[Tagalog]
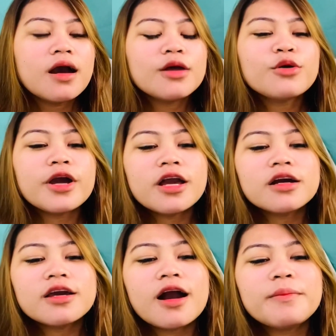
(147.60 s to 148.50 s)
ano kayang
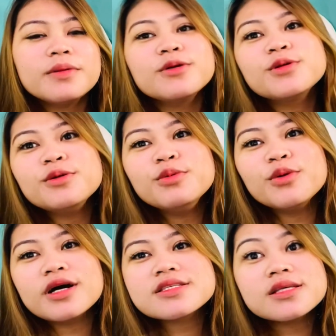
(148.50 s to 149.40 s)
i-upload ko
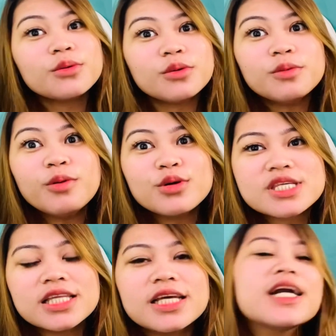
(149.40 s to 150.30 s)
bukas?
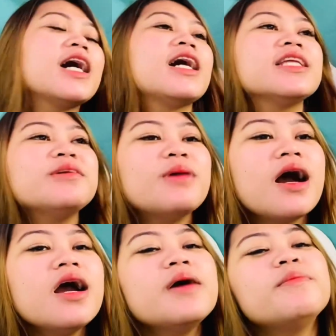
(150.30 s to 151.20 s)
Nauubusan ka, 'di
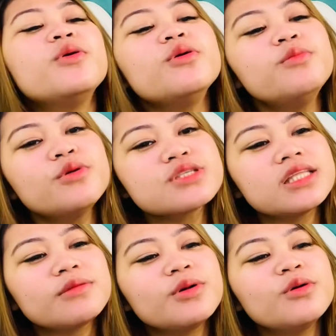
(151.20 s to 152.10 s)
ba?
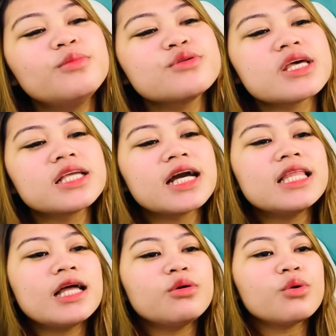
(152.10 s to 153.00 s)
Mauubusan at mauubusan ka
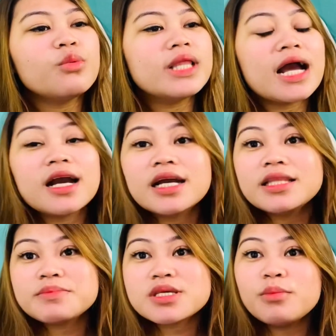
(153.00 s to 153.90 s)
lalo kung wala kang
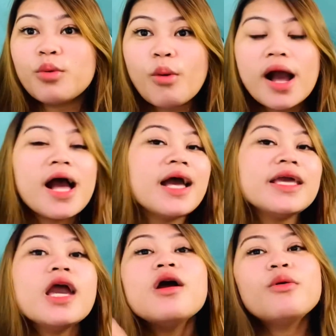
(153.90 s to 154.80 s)
ganap sa
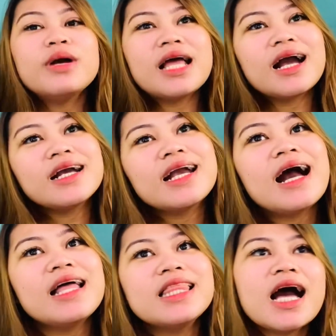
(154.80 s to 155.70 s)
buhay, wala kang
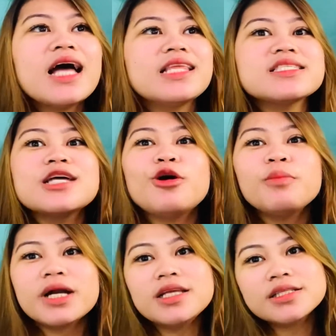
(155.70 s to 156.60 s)
gala, nasa
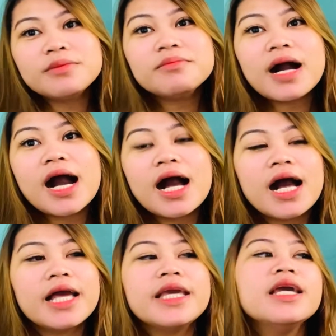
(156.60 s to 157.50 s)
loob ka lang ng
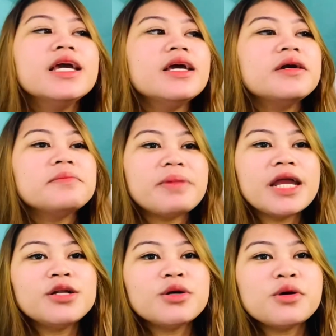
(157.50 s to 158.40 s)
bahay.
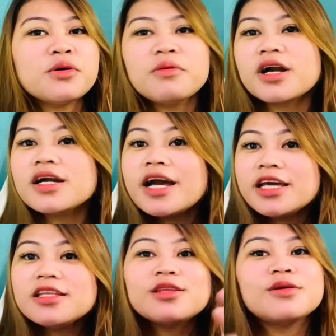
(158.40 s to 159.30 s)
Pero
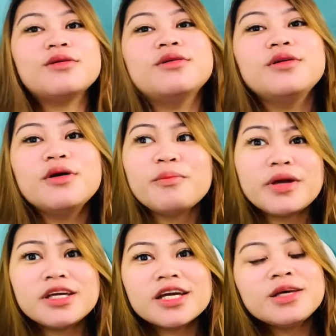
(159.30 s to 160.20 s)
kagaya nito,
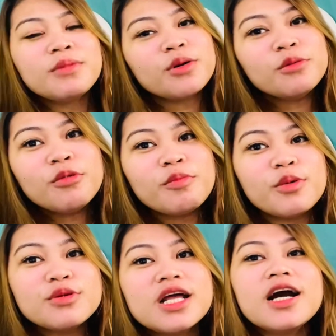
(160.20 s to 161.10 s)
pwede ka namang
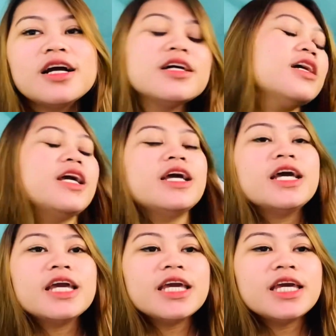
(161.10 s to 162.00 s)
umupo lang
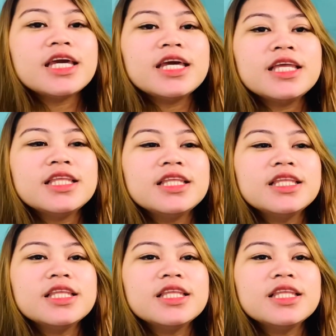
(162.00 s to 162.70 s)
and